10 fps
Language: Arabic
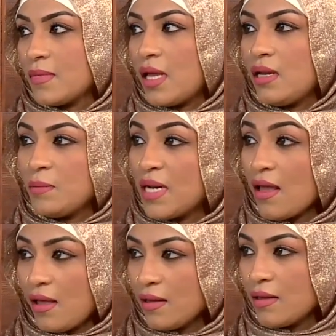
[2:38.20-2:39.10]

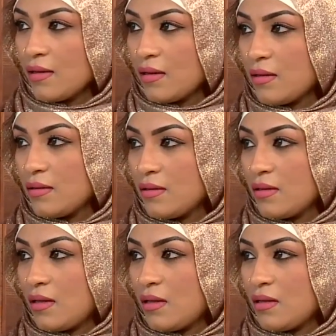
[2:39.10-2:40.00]
المناخ حقنا
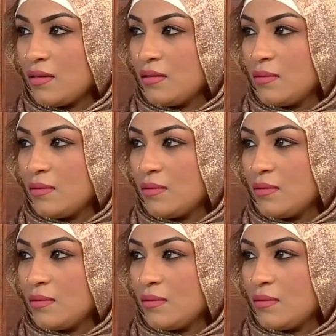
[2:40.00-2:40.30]
آه،